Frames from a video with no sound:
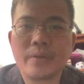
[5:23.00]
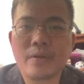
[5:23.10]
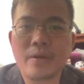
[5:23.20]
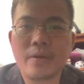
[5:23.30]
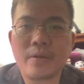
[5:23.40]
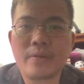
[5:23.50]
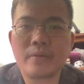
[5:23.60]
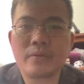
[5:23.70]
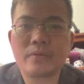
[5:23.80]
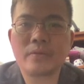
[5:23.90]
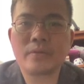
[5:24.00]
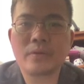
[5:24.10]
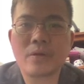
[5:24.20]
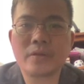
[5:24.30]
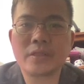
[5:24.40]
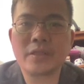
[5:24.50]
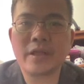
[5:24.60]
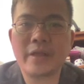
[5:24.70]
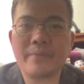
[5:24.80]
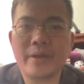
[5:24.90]
cho con xin
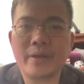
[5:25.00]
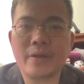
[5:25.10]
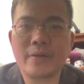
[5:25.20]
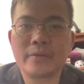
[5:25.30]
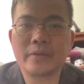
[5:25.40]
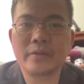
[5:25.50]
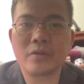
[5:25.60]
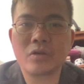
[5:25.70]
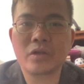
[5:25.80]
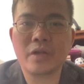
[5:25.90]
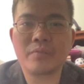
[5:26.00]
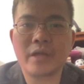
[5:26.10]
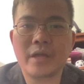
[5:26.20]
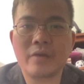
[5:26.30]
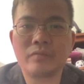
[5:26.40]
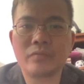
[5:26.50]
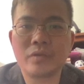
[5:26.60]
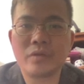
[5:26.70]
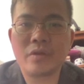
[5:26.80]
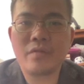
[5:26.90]
lại mẹ con con cảm tạ ông
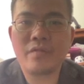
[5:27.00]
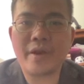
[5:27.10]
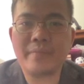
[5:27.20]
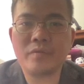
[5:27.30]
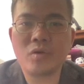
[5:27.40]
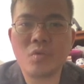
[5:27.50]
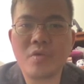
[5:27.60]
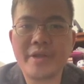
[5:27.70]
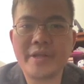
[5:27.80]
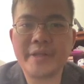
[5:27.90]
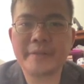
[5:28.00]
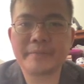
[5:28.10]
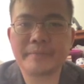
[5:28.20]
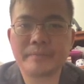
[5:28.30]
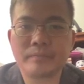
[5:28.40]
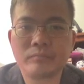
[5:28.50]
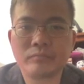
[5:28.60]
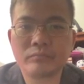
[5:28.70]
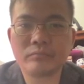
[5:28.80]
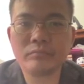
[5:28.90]
phạm thu wendy
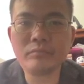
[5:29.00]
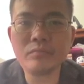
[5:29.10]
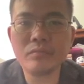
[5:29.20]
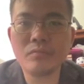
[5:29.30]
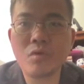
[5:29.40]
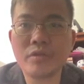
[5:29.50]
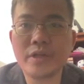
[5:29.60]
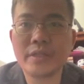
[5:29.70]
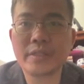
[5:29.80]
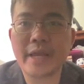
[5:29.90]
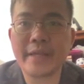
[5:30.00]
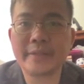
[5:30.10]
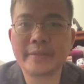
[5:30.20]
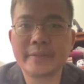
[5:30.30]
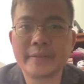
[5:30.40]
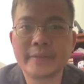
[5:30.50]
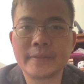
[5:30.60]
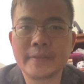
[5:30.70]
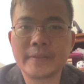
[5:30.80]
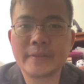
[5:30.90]
Một giờ sáng
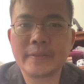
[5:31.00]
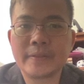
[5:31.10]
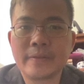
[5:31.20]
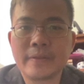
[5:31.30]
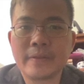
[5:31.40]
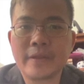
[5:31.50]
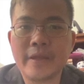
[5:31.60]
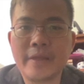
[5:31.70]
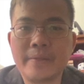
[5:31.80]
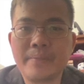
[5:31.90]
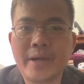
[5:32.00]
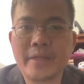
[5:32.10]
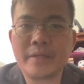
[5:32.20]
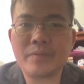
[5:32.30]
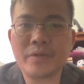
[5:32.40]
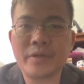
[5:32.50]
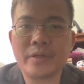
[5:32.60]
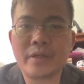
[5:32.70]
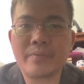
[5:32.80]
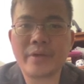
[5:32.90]
ngày 3 tháng 10
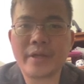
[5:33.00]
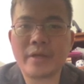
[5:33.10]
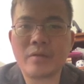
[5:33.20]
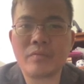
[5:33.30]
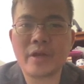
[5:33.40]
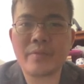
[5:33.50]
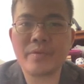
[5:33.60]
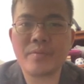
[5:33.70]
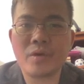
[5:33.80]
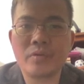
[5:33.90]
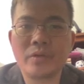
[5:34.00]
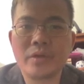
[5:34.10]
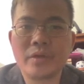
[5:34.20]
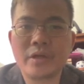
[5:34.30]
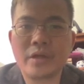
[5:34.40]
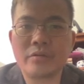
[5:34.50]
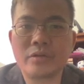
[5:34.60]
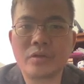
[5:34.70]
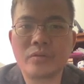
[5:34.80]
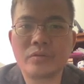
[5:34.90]
năm 2021 Garden
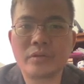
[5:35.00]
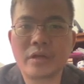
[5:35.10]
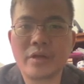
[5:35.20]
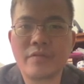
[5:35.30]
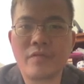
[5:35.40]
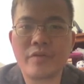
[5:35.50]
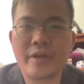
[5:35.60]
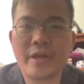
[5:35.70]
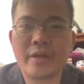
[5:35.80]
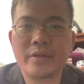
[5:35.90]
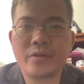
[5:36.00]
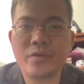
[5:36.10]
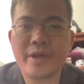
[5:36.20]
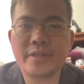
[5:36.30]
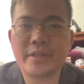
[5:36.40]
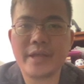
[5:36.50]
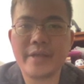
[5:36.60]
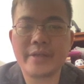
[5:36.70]
Grove California USA